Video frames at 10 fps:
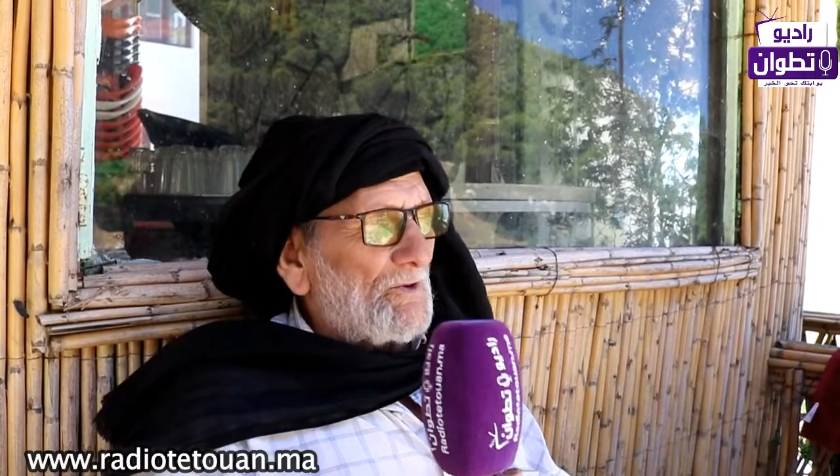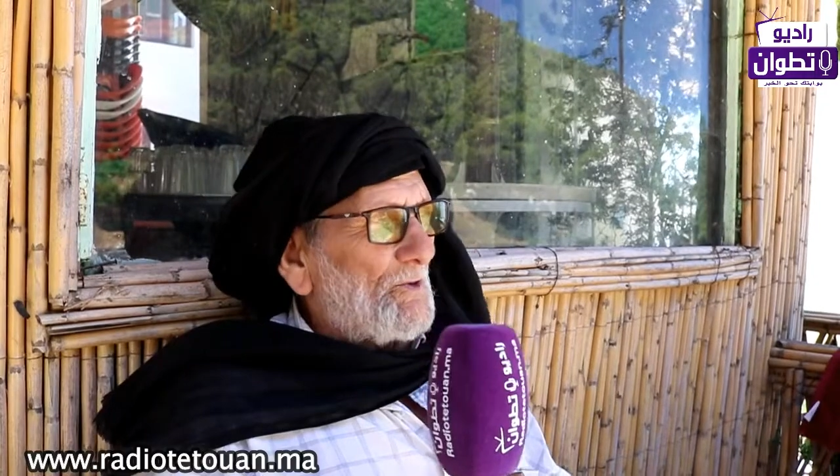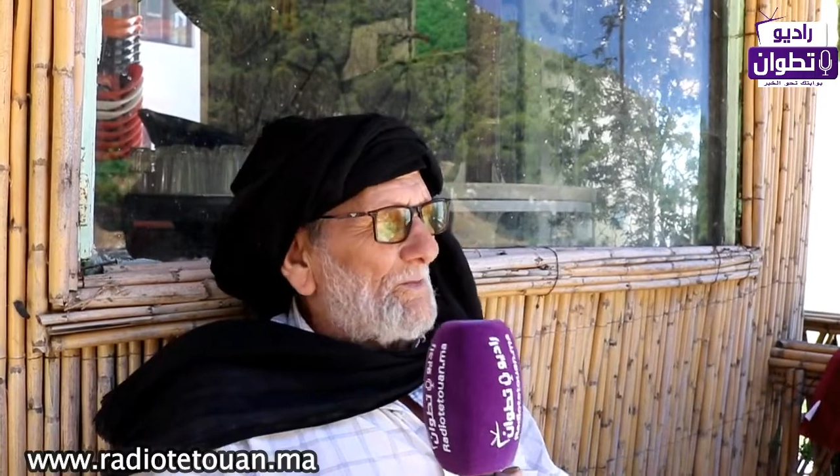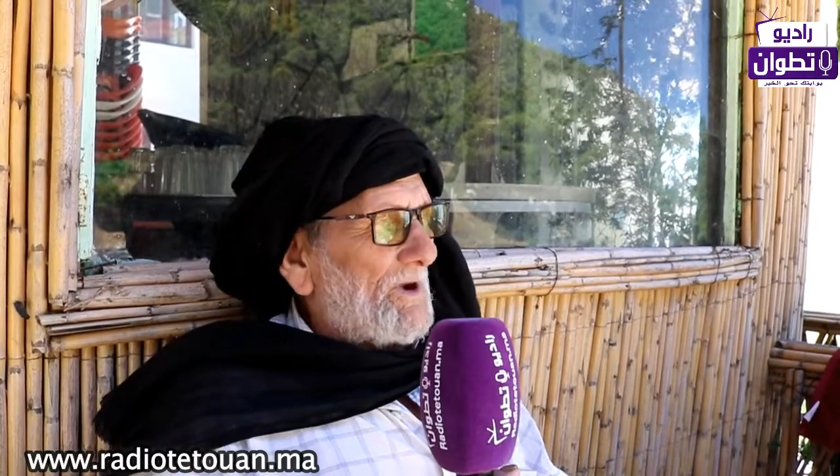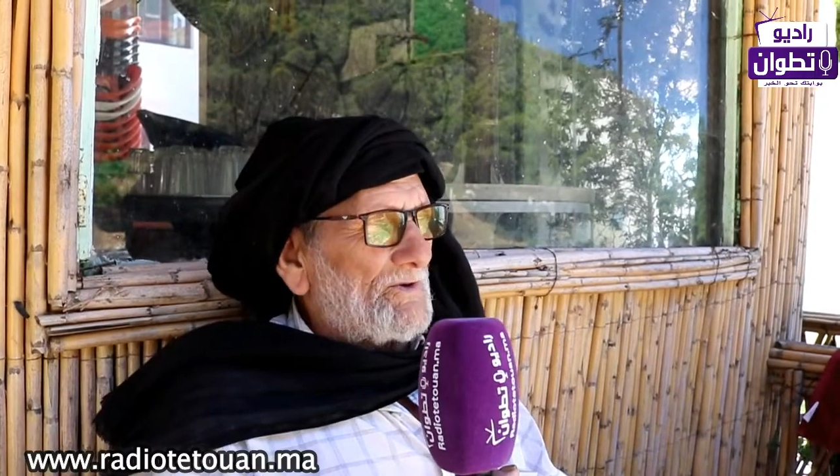لهم
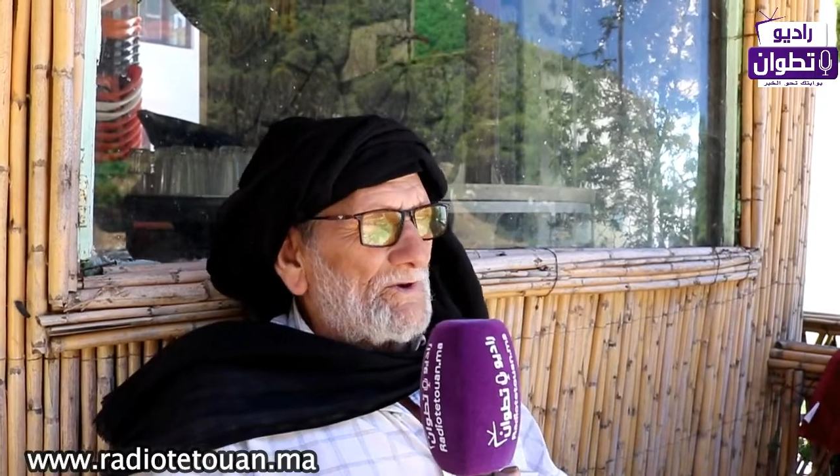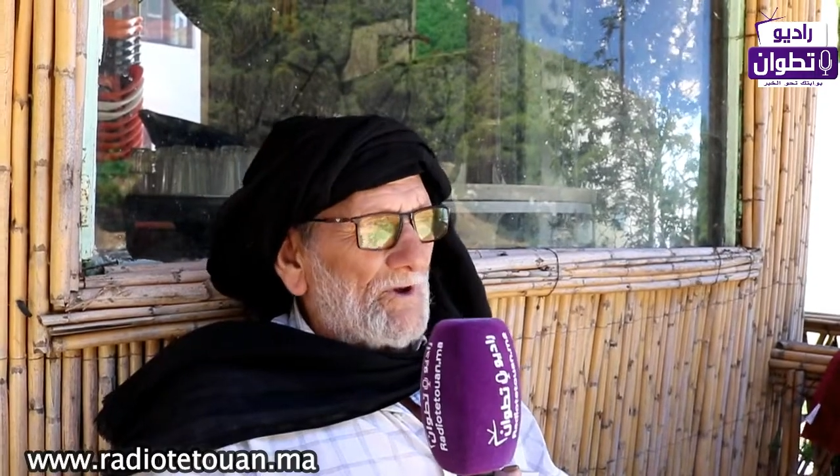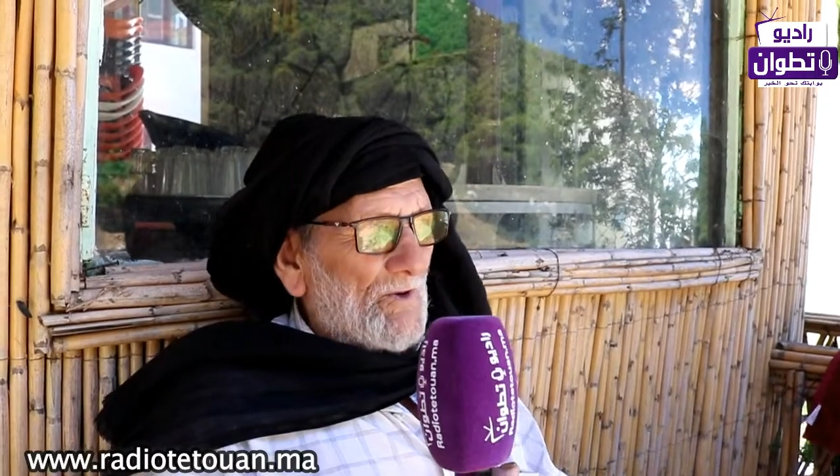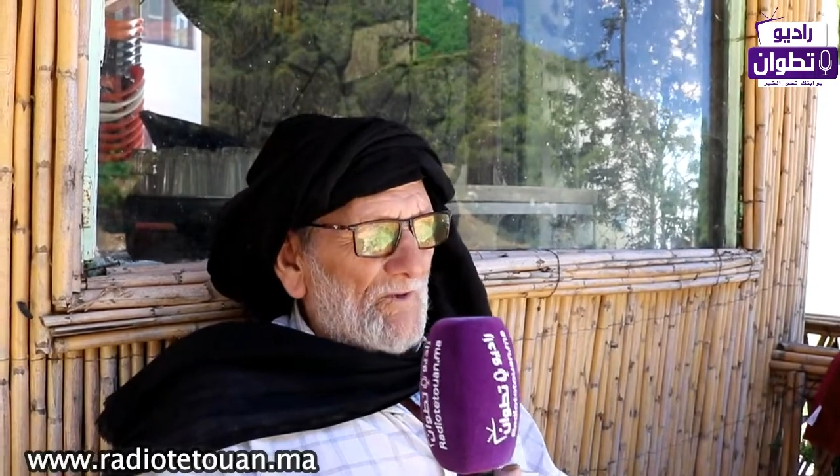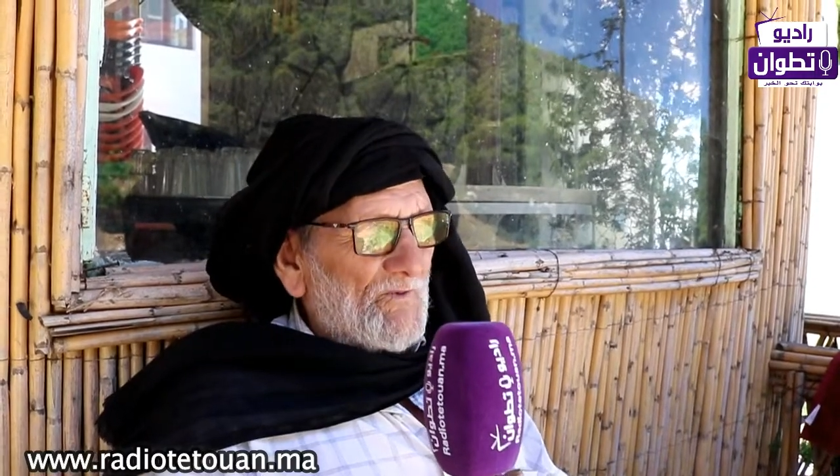بالحجار
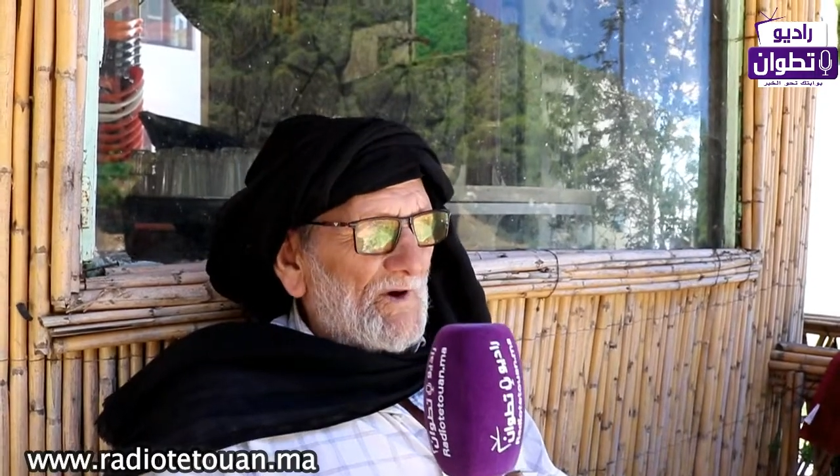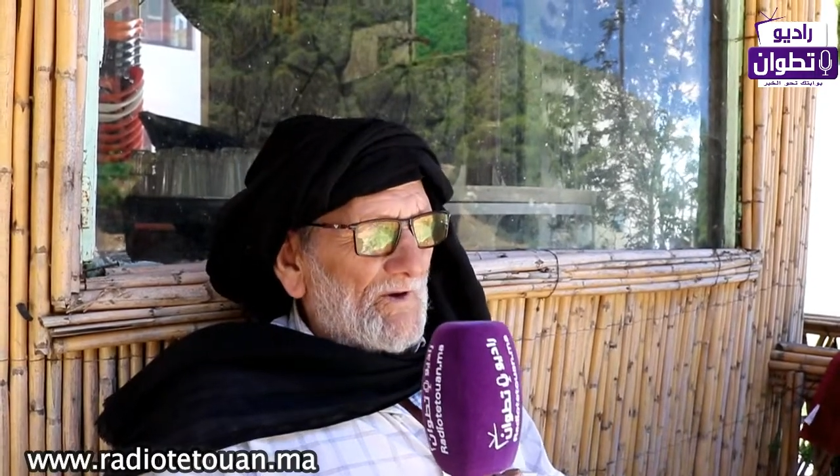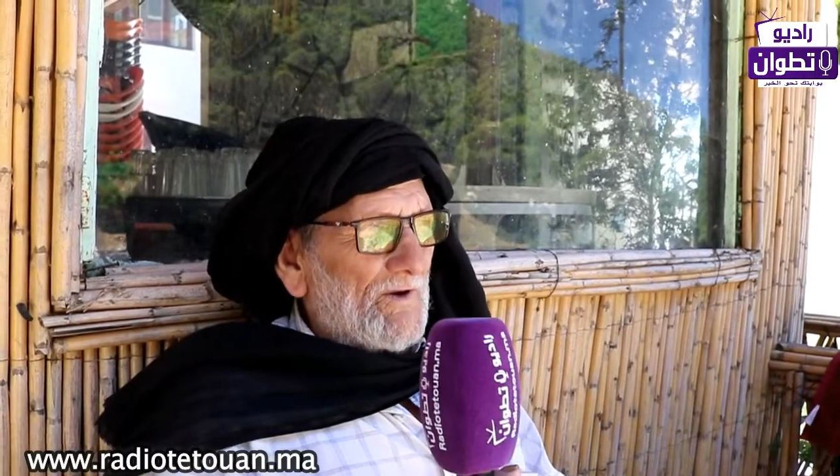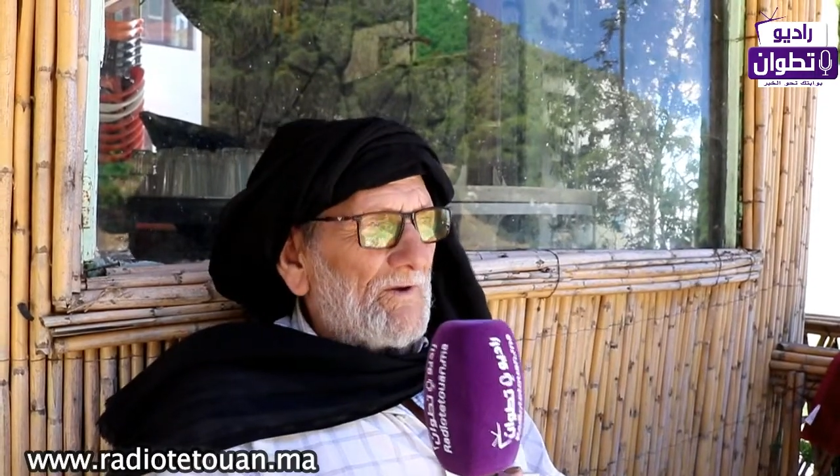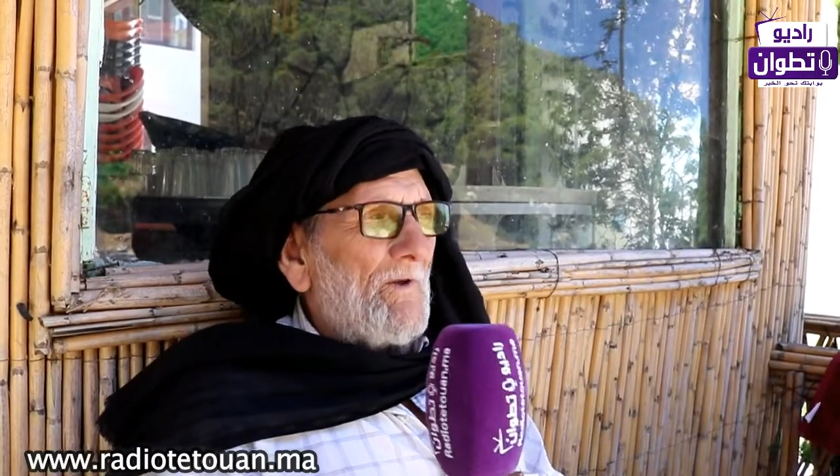الحفاري